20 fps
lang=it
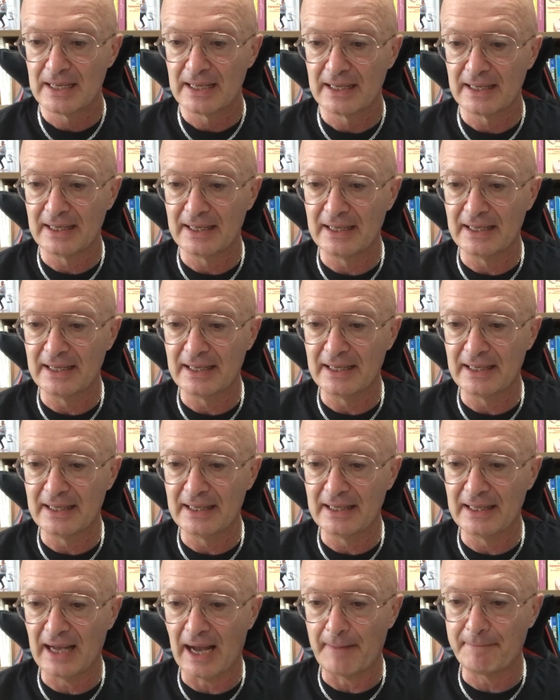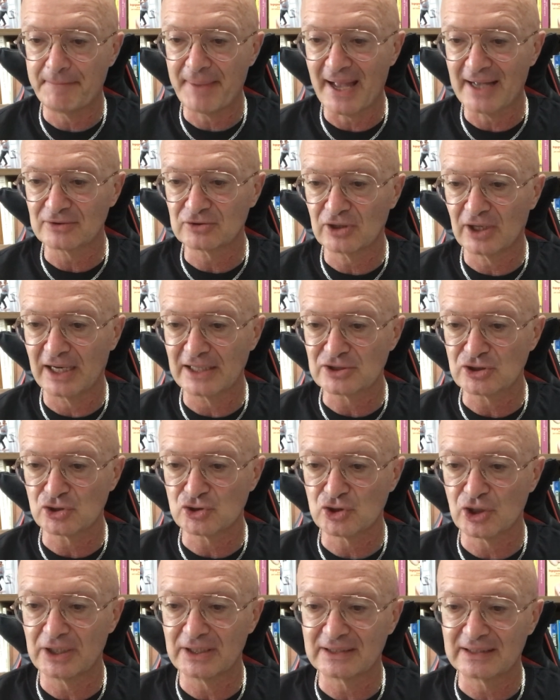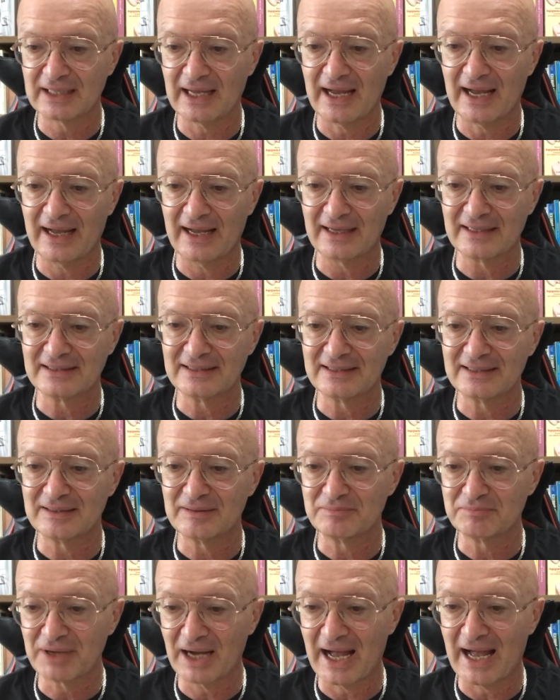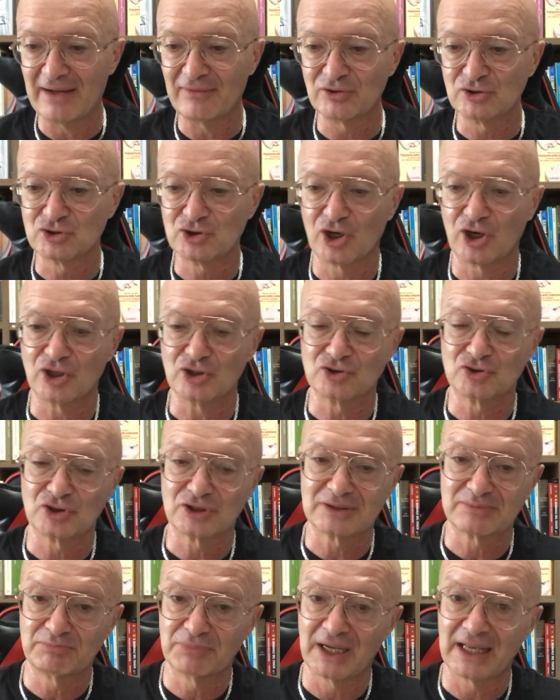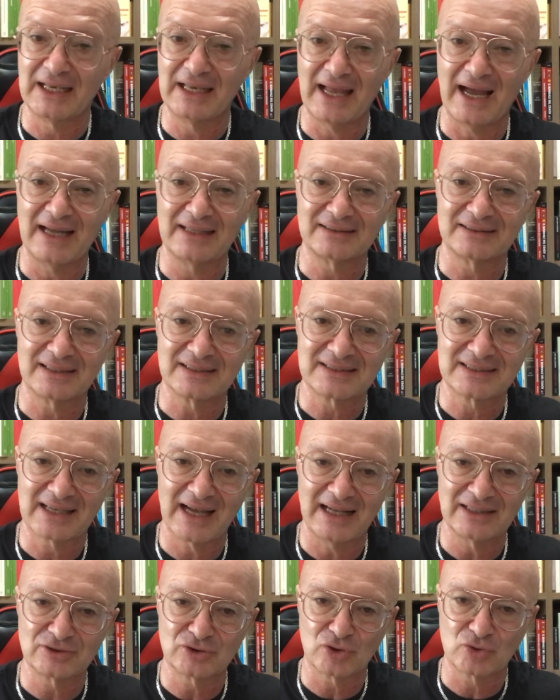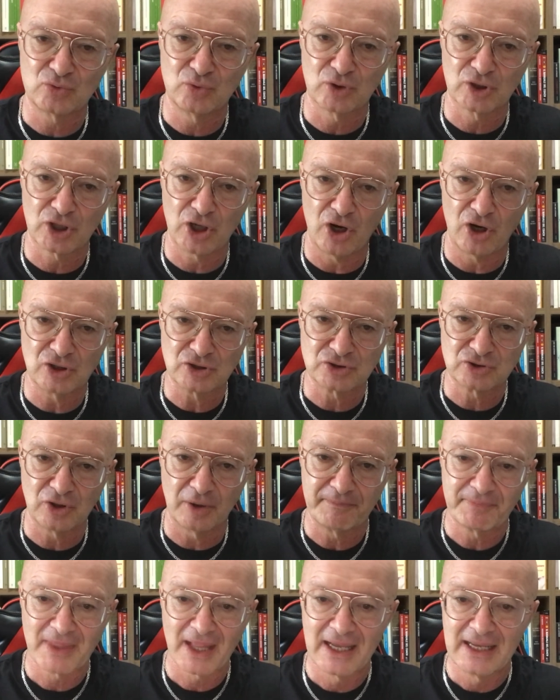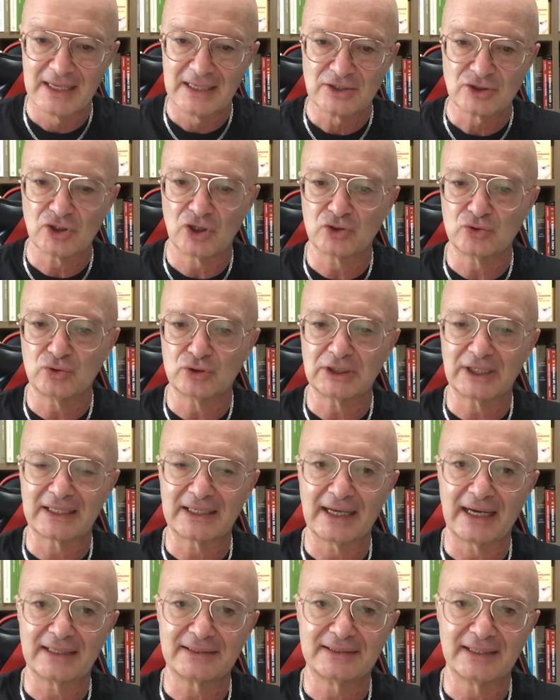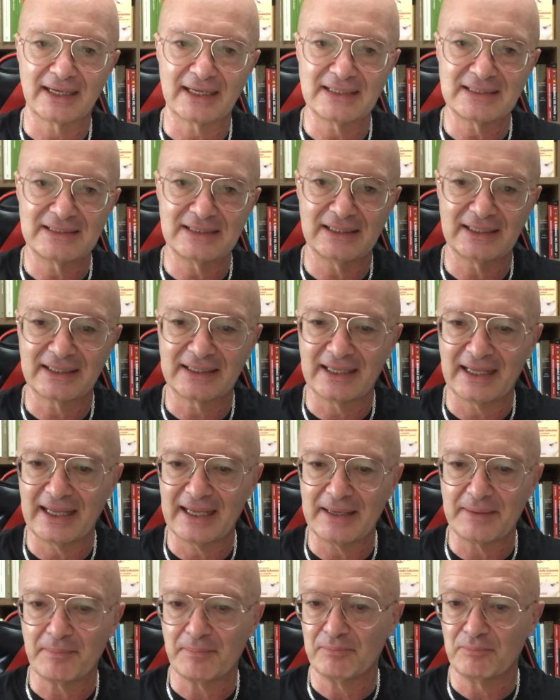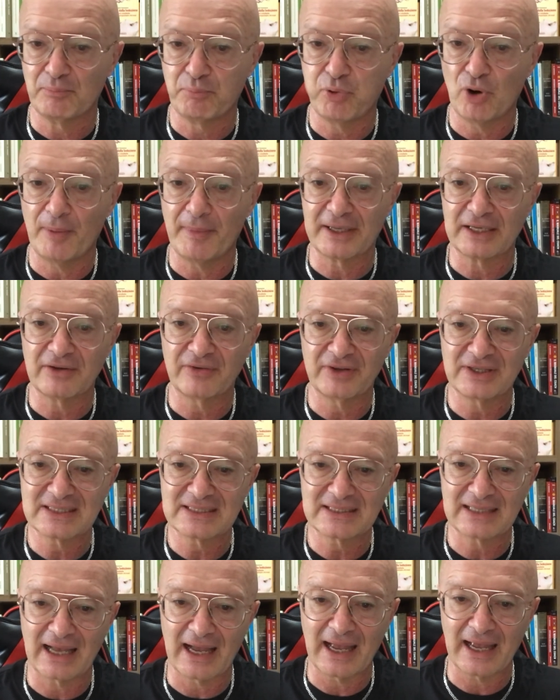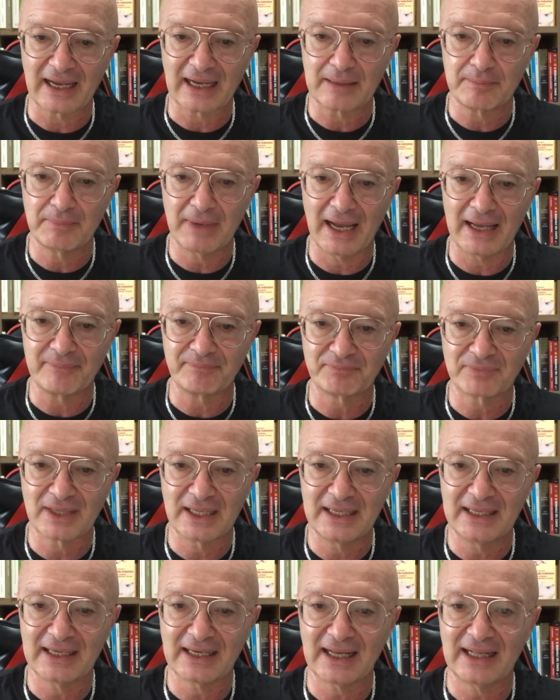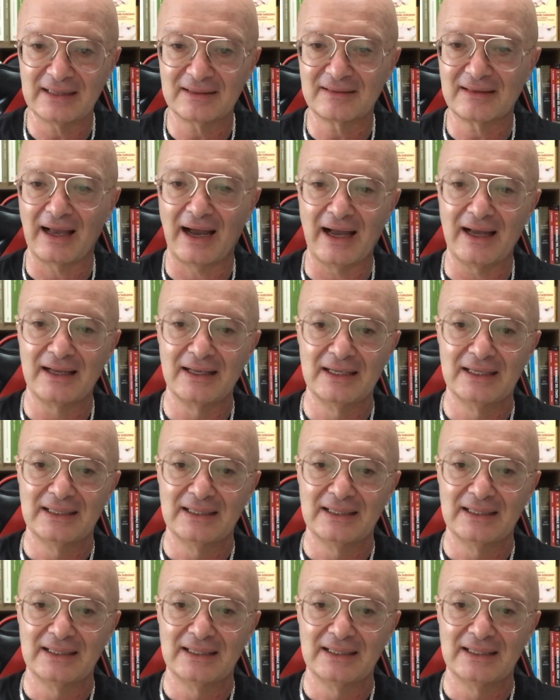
eh, aperto alla società, eh, bravo Giorgio, brillante, scaltro, curioso, sono tutte caratteristiche che può manifestare, ma in realtà